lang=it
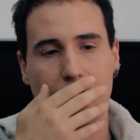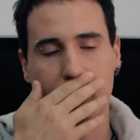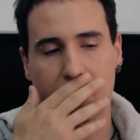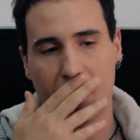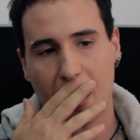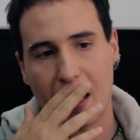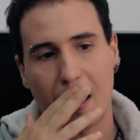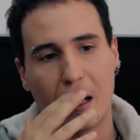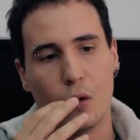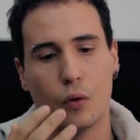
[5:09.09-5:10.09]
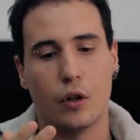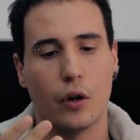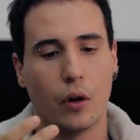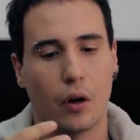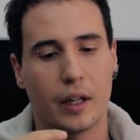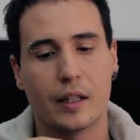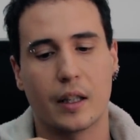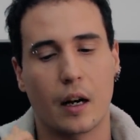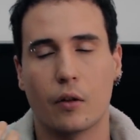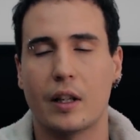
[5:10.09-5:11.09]
inizierà a luglio,
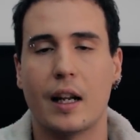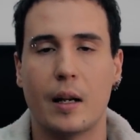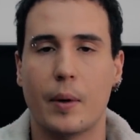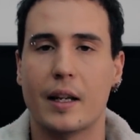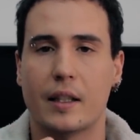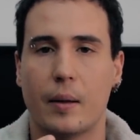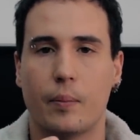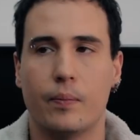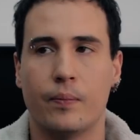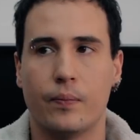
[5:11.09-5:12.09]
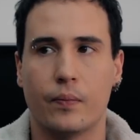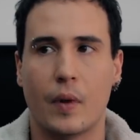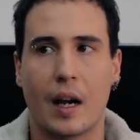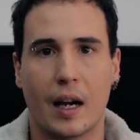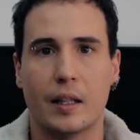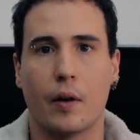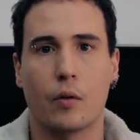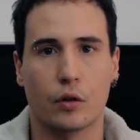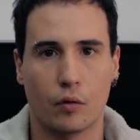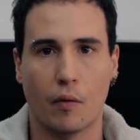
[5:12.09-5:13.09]
inizieranno delle riprese mm, relativa a
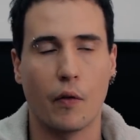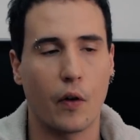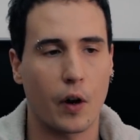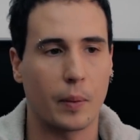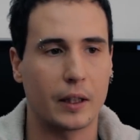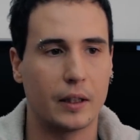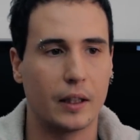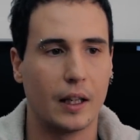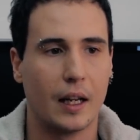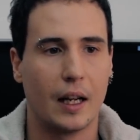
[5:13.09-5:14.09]
questo nuovo format